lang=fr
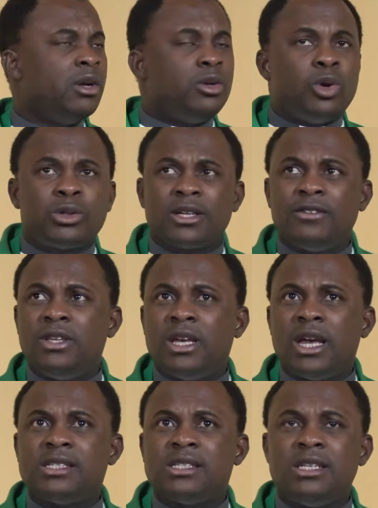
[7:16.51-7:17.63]
Notre vie
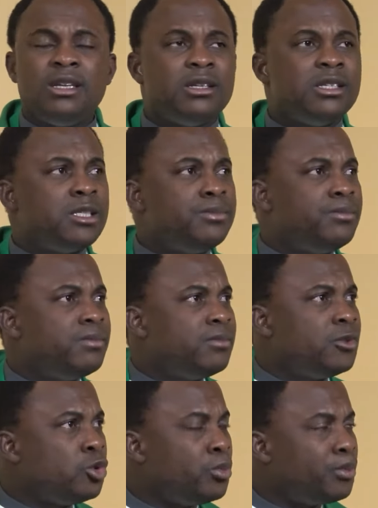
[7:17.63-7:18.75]
est si
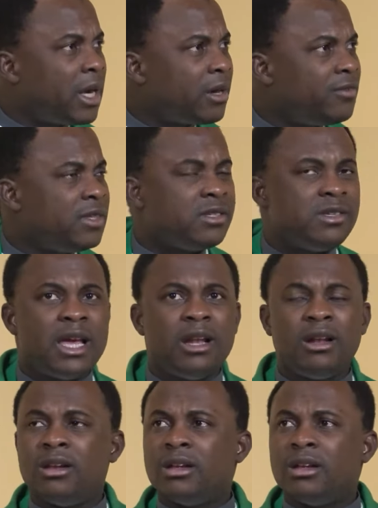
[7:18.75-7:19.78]
superficielle